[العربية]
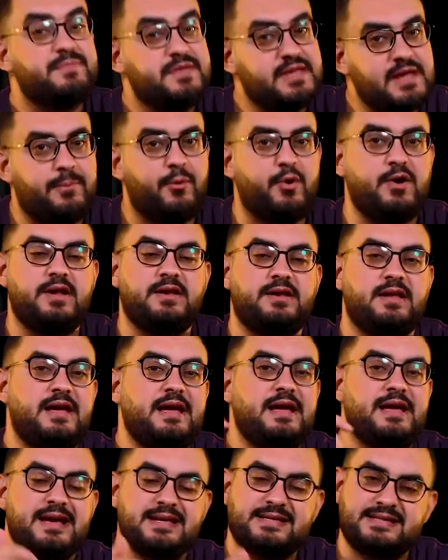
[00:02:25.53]
يا بوين
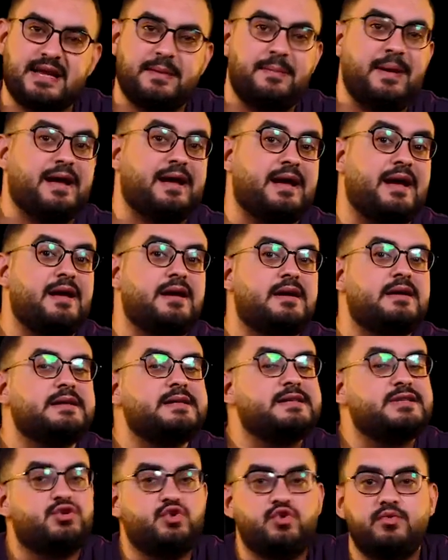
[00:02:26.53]
يا سكاماكا
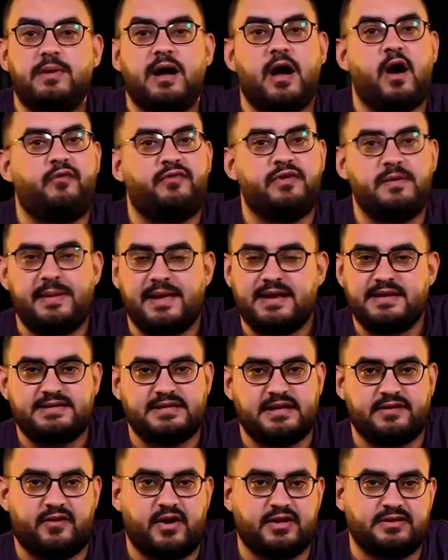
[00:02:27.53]
زوما او
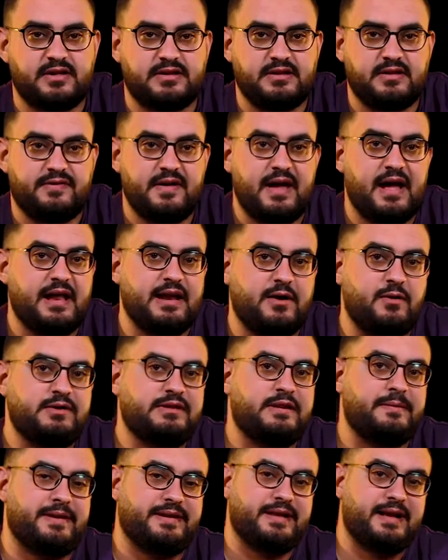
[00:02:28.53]
فيبيانسكي في خط الدفاع لو
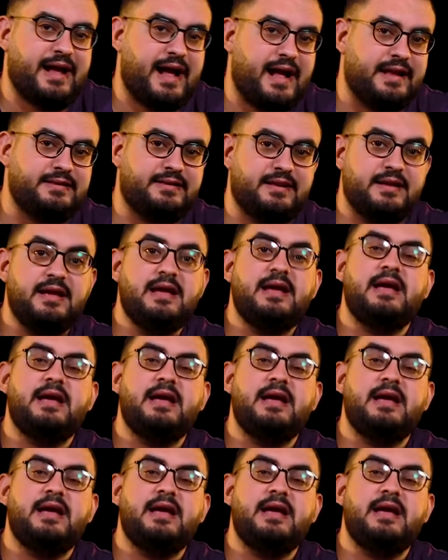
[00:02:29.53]
انت محتاج حد